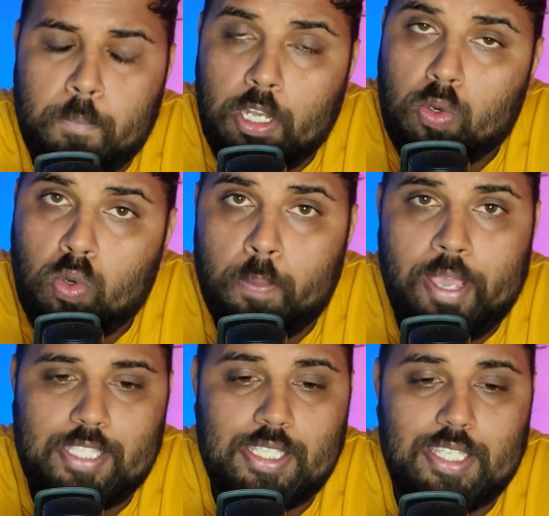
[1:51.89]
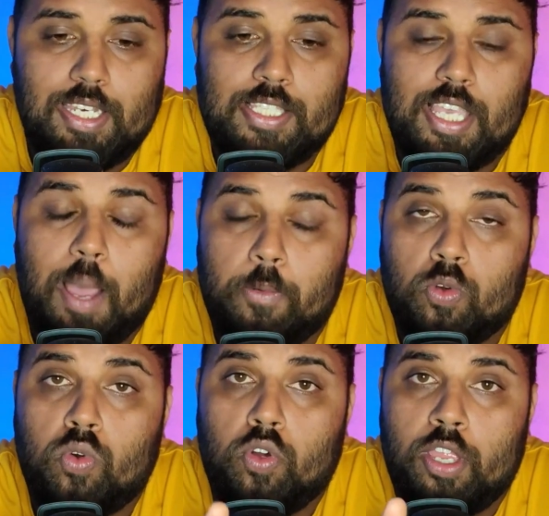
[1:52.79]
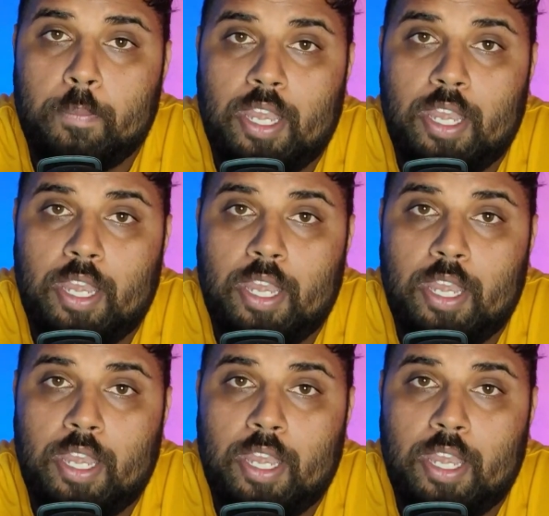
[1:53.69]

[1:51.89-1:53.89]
बिल्कुल मैसेज के नीचे आप लोगों को एक